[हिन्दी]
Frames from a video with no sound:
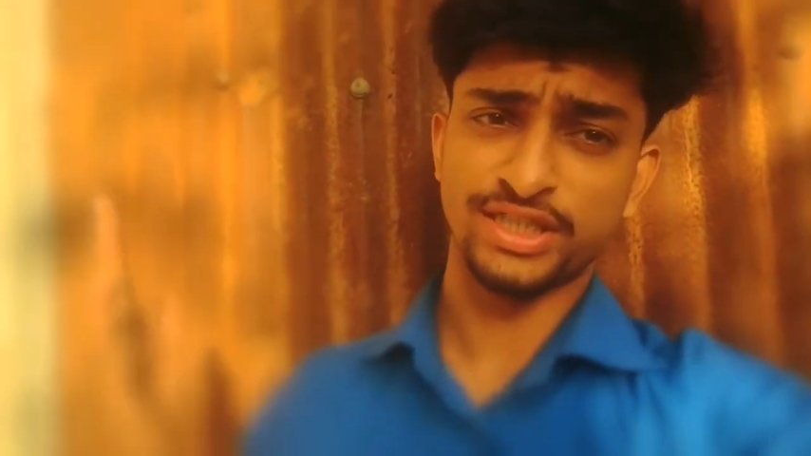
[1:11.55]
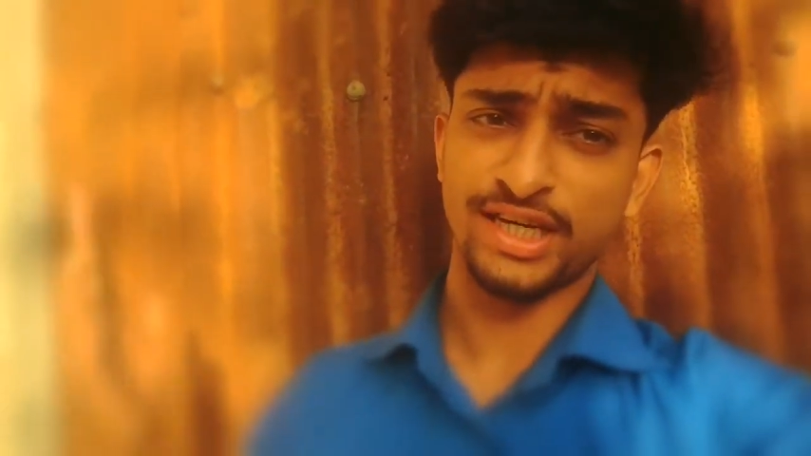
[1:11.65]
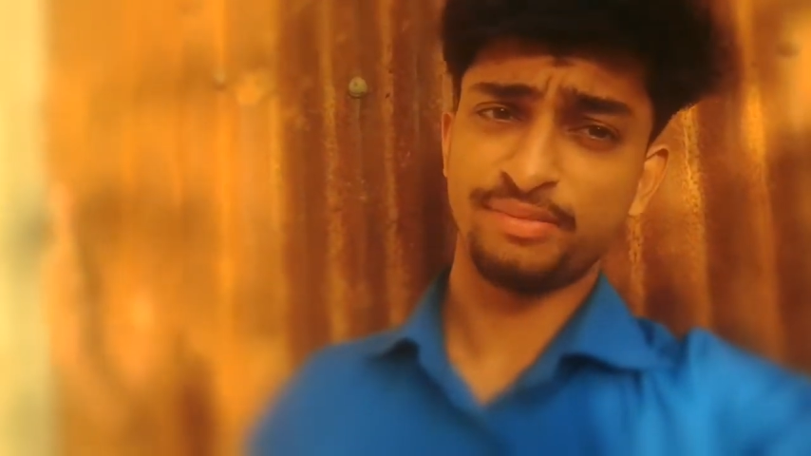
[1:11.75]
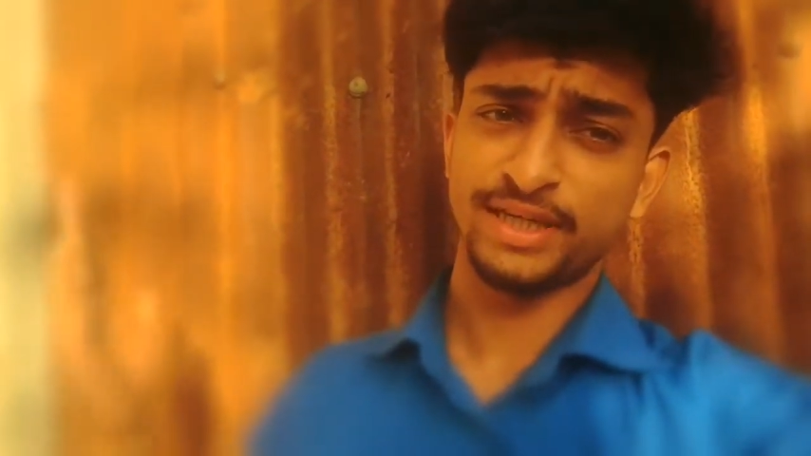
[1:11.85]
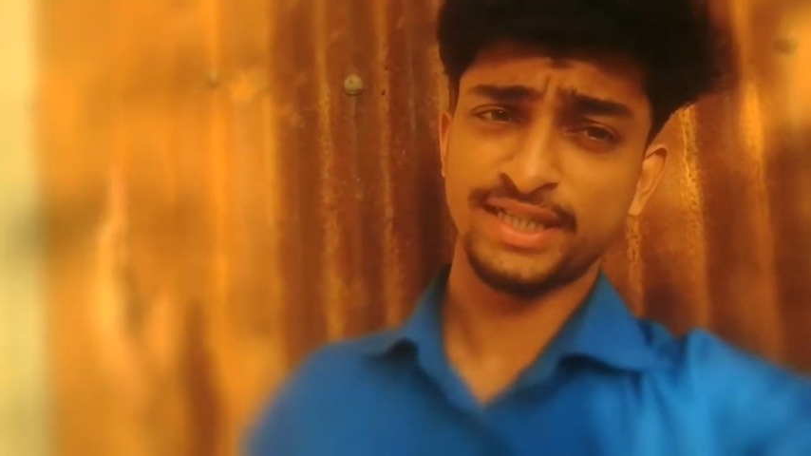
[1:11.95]

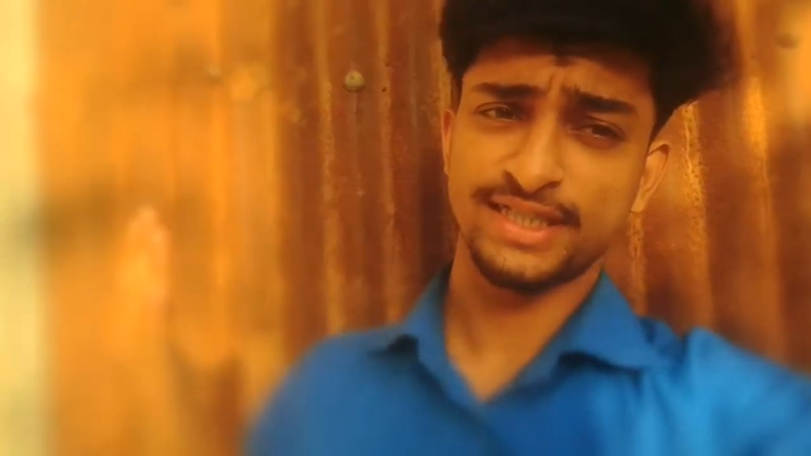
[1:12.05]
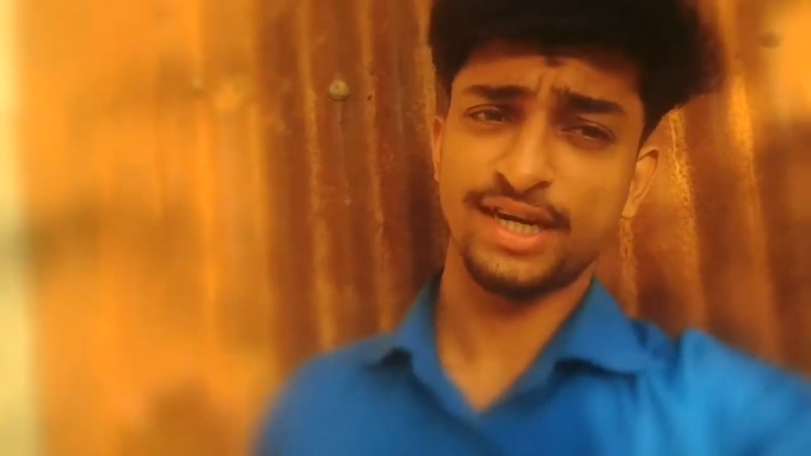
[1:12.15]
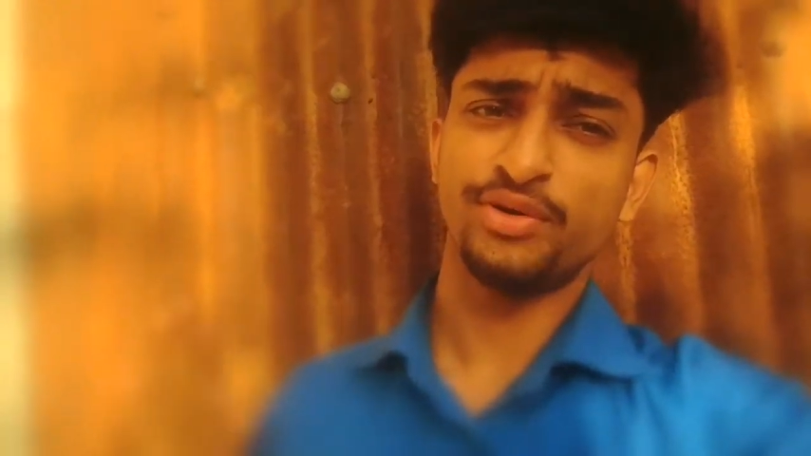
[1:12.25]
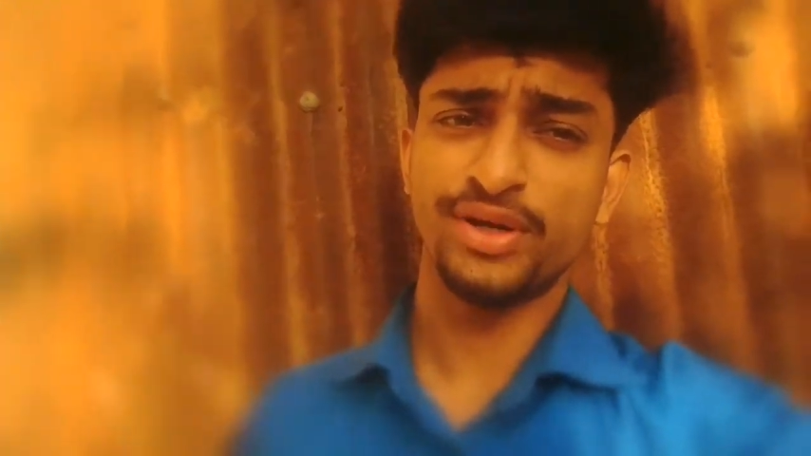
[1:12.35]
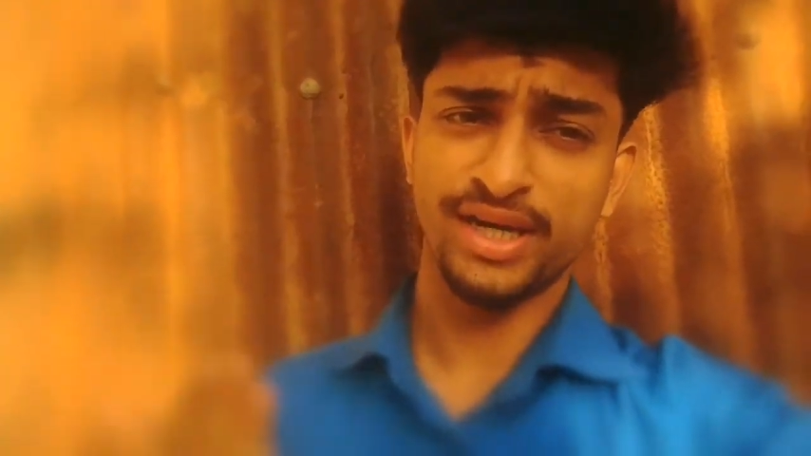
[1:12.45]
चैनल पर जाकर
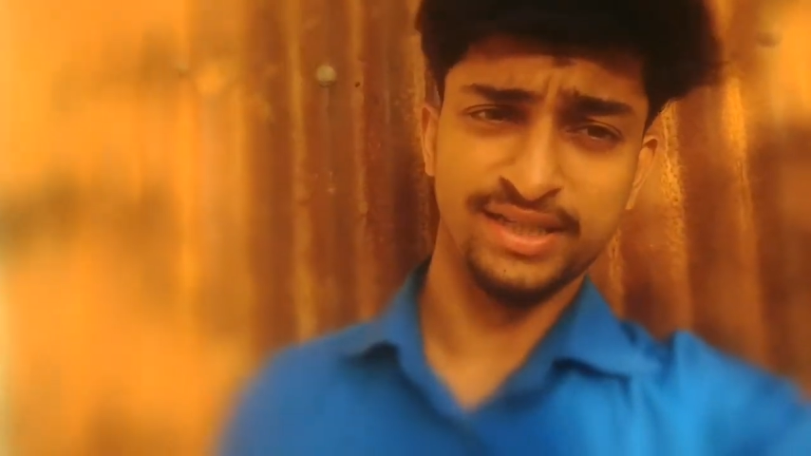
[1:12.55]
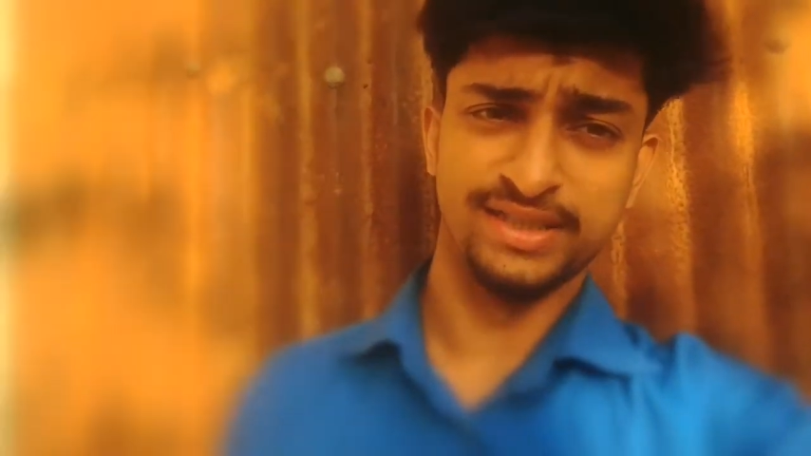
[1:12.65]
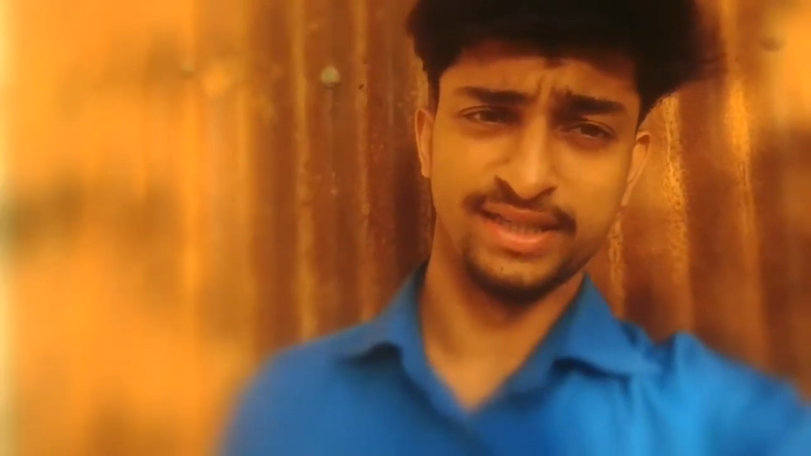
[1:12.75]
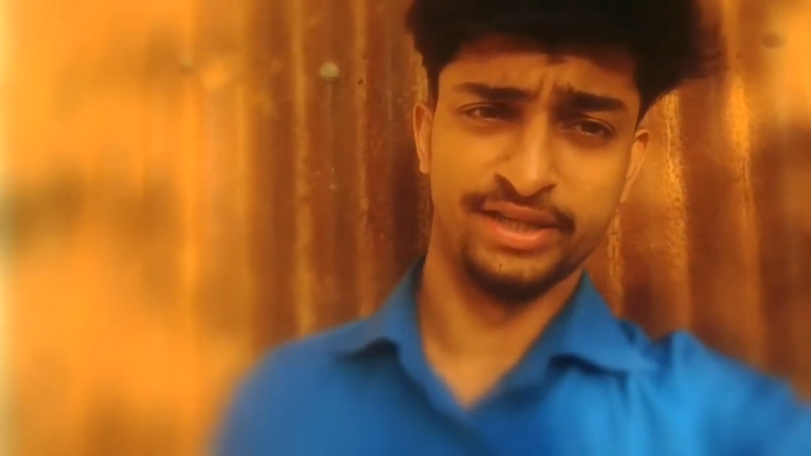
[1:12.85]
चेकआउट कर सकते